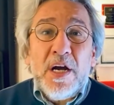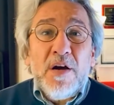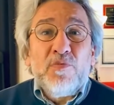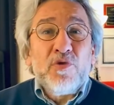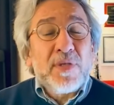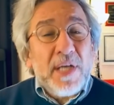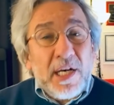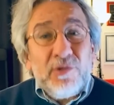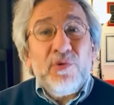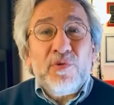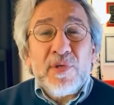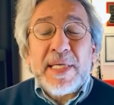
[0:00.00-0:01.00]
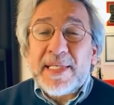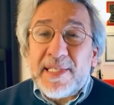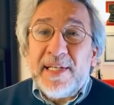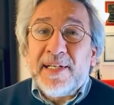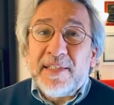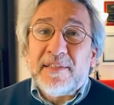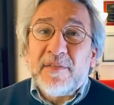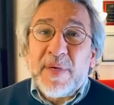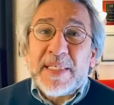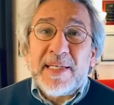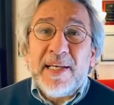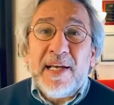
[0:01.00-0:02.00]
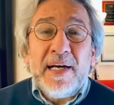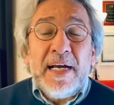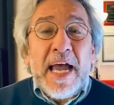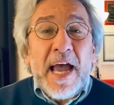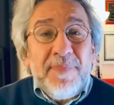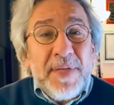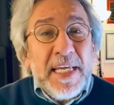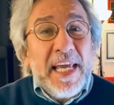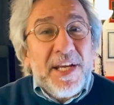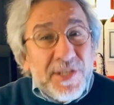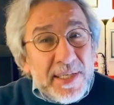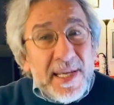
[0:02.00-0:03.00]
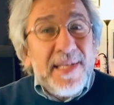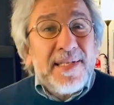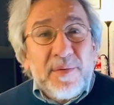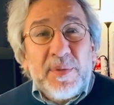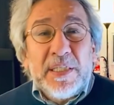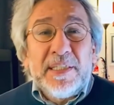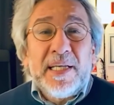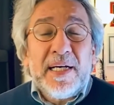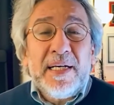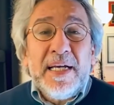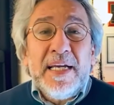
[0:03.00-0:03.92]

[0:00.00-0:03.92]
Bu sağduyulu seslerin katılmasıyla hem de geceden sabahına